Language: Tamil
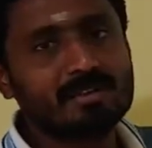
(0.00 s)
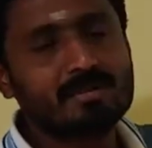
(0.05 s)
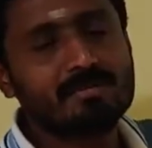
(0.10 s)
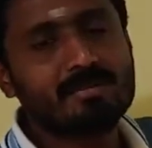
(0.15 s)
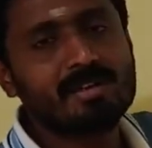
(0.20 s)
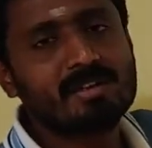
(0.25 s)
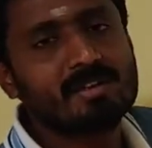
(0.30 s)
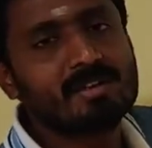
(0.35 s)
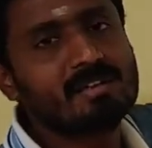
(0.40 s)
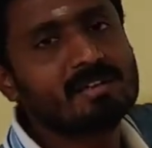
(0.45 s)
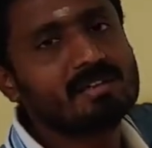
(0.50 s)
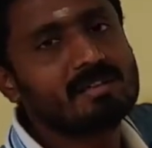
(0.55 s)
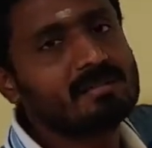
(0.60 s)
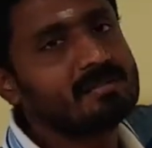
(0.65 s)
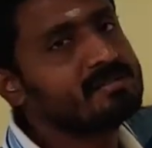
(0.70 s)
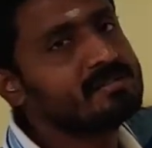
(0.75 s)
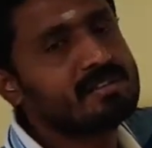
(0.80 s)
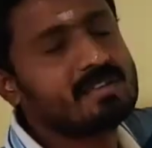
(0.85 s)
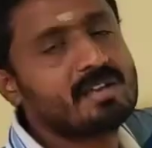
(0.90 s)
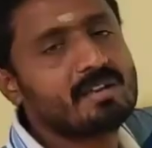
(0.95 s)
எதுவுமே இருக்காது
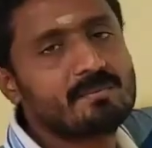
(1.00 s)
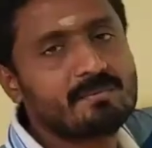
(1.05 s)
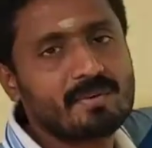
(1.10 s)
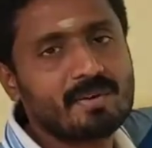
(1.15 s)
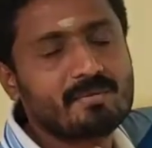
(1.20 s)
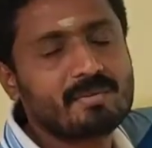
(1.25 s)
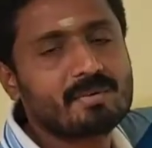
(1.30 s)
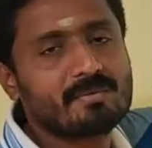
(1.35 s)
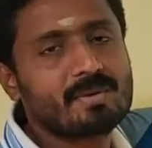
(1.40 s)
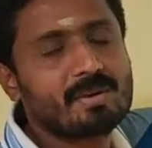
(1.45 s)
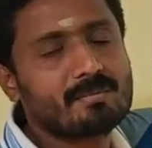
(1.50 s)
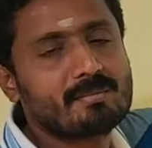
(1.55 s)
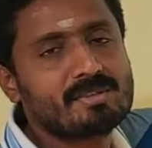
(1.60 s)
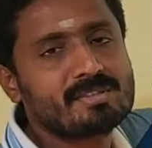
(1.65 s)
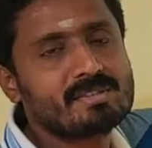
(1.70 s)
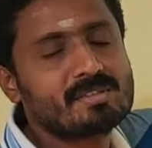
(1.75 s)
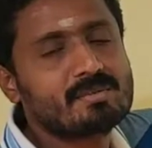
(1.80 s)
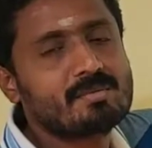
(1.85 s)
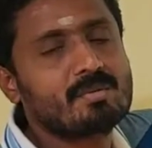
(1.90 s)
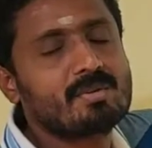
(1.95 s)
சரியா ஃப்ளவர்
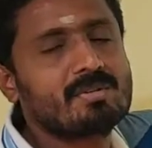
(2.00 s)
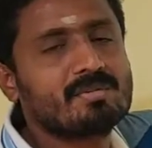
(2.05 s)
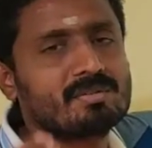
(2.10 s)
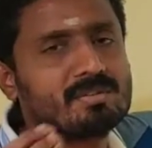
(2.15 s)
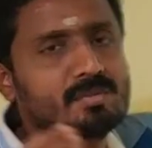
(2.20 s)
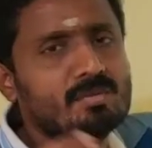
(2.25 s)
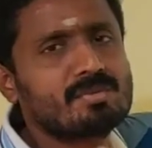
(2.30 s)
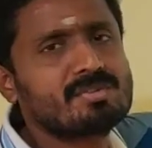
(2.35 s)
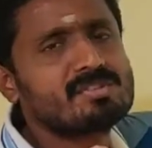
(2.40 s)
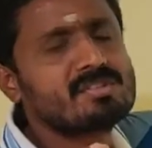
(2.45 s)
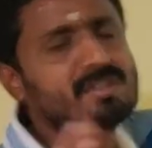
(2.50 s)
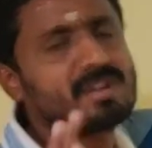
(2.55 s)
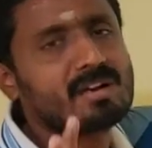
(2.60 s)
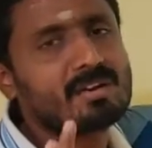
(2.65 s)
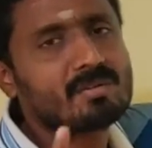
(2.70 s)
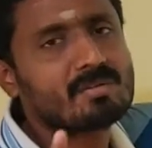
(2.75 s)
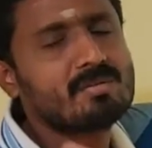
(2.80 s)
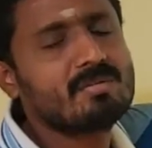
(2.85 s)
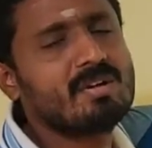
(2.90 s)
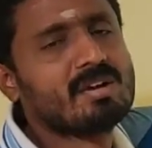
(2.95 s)
ஃபார்மேஷன் கூட வந்து கொஞ்சம்
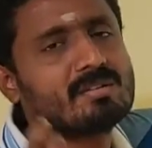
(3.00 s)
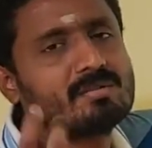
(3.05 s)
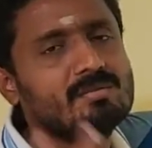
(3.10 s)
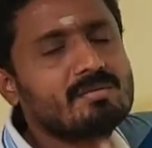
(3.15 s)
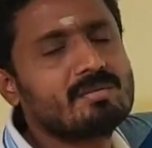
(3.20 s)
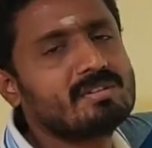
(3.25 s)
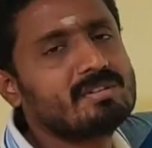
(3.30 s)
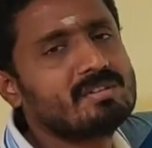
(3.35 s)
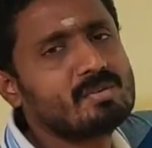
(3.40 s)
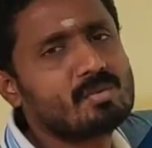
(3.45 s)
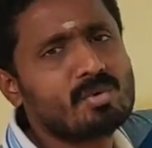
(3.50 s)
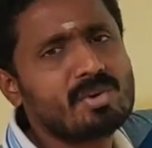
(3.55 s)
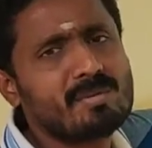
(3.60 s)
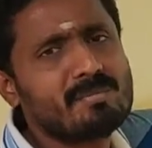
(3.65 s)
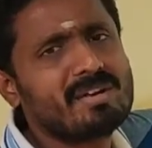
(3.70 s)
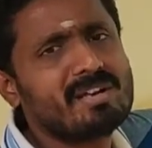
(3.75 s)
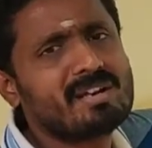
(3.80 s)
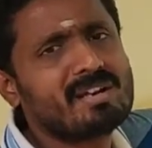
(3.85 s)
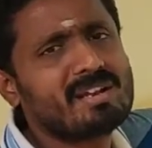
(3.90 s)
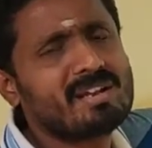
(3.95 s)
நடக்கும் அதுவும் வந்து
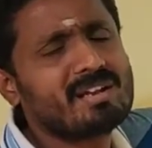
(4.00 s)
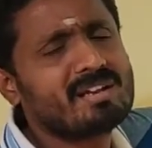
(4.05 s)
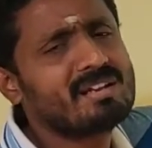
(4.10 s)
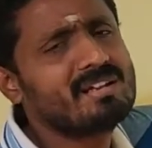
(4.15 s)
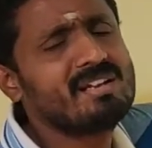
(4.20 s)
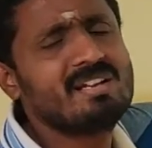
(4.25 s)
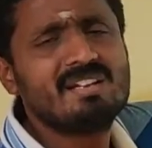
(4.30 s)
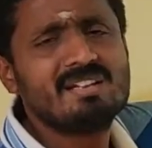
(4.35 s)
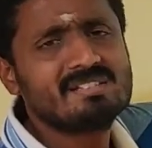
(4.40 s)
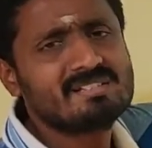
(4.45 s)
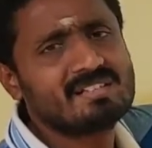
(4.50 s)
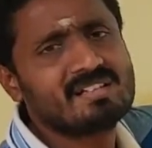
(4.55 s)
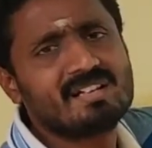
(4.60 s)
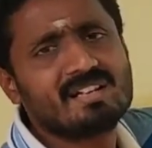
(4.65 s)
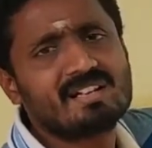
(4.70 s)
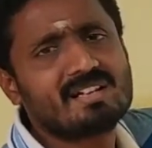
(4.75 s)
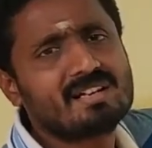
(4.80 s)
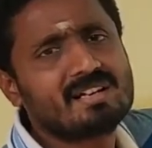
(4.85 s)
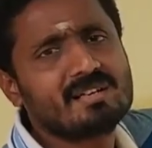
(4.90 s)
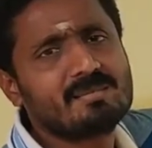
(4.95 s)
ரூடிமெண்ட்ரியாக சில
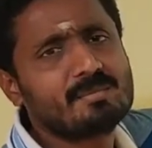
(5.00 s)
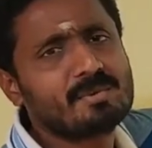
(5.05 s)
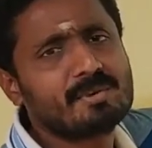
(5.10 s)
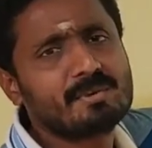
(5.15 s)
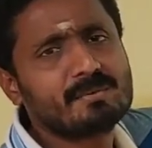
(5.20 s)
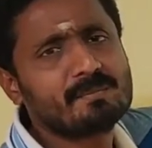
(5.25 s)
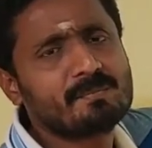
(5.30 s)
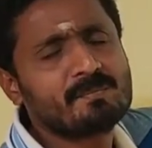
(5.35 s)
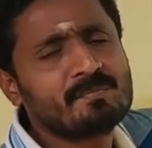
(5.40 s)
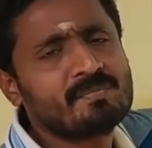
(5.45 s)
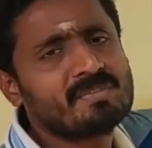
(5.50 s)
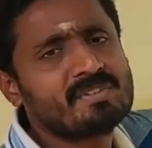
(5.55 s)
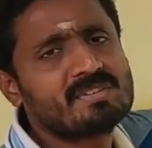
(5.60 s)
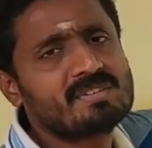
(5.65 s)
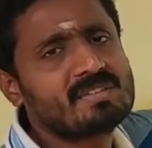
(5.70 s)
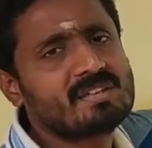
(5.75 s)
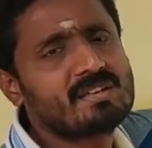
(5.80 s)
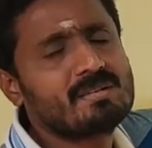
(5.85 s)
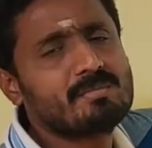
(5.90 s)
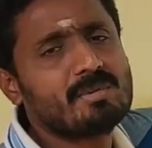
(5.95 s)
இடங்களில் போயிடும்
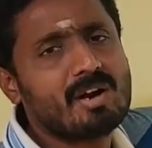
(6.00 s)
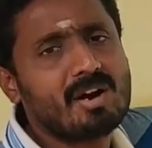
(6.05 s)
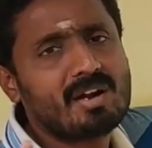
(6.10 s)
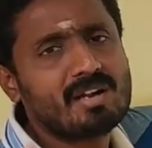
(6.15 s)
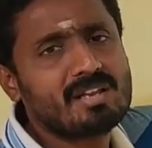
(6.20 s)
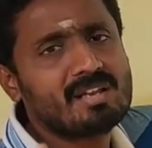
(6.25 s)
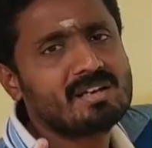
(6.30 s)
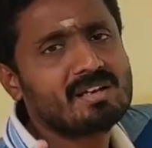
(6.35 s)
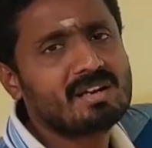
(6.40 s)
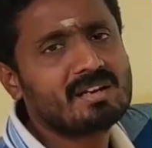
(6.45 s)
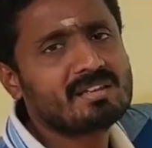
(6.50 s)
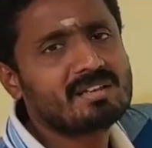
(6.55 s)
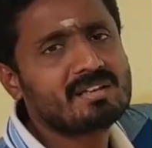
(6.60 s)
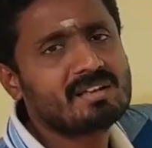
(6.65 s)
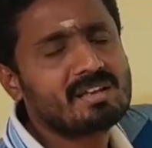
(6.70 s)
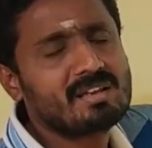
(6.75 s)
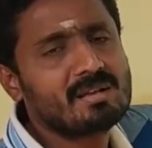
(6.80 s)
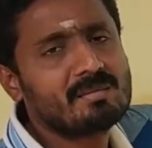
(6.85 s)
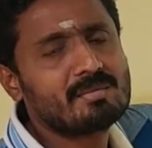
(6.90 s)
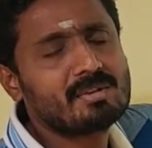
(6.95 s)
சரியா இப்போ ஆனியன்
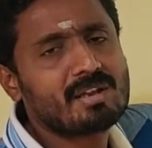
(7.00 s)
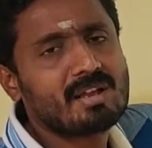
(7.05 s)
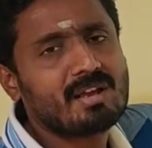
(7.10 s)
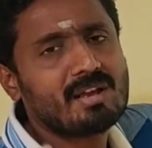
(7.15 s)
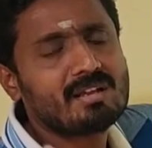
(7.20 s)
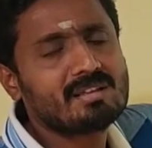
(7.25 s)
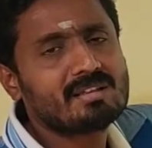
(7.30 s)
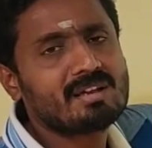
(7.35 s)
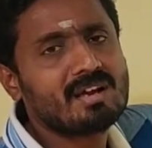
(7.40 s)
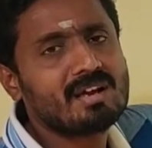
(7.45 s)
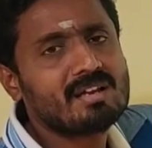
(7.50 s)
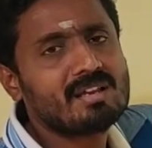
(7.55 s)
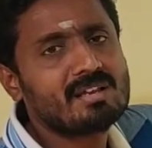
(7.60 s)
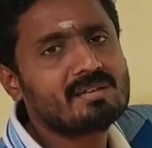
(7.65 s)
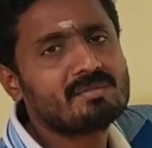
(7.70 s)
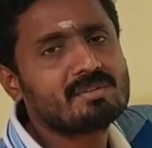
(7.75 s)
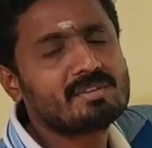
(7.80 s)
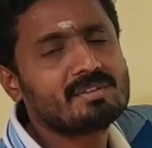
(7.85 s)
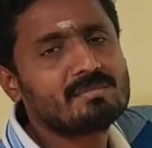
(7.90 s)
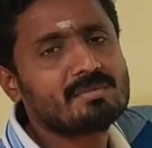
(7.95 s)
எடுத்துக்கிட்டிங்க அப்படின்னா அந்த
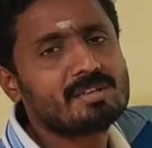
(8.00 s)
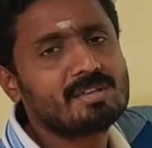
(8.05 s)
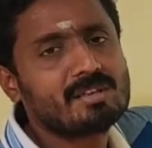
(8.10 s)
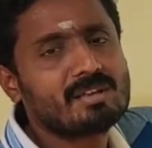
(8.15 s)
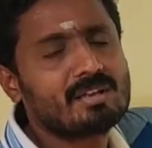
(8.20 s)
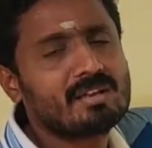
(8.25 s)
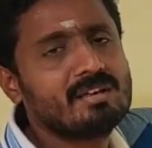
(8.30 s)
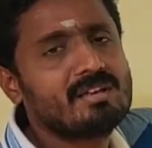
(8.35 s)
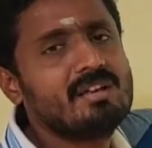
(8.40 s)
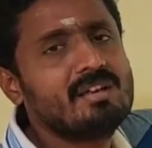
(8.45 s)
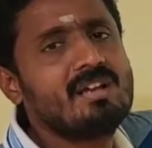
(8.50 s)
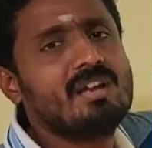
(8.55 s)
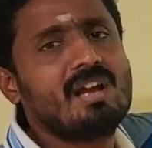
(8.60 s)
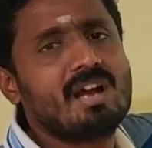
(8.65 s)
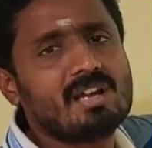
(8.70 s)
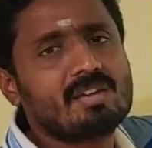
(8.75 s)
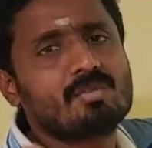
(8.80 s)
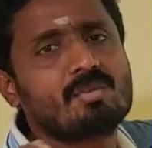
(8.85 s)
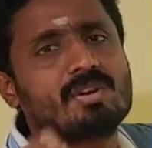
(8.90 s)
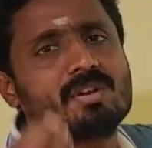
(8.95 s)
ஆனியன் வந்து பார்த்திங்கன்னா
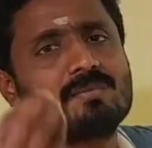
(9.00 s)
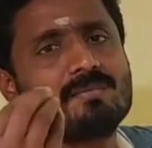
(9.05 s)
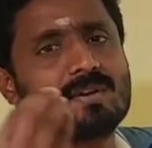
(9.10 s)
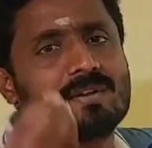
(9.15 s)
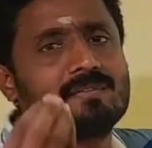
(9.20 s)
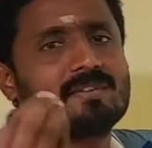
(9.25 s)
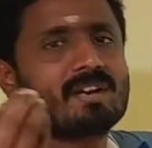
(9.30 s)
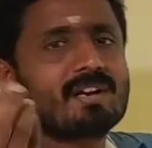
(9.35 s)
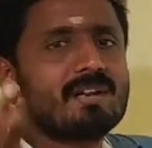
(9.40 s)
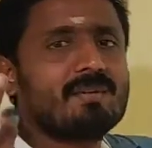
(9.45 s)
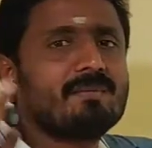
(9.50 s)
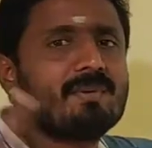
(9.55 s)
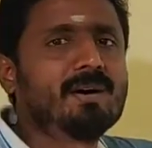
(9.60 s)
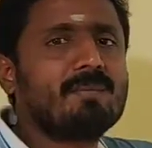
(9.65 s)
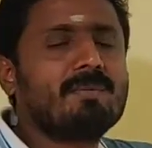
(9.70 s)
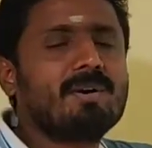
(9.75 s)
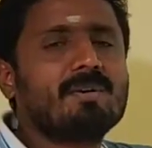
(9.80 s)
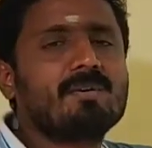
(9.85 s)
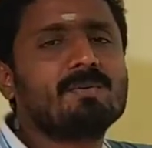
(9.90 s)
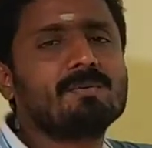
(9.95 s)
அதனுடைய ஃப்ளவர்லாம்
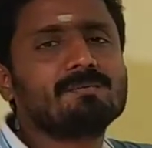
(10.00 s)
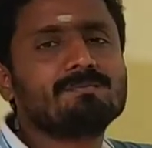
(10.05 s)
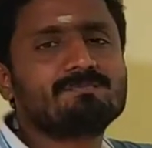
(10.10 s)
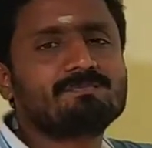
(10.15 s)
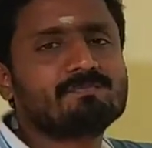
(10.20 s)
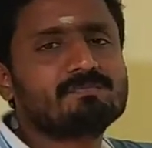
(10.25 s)
ஃபார்ம் ஆகும்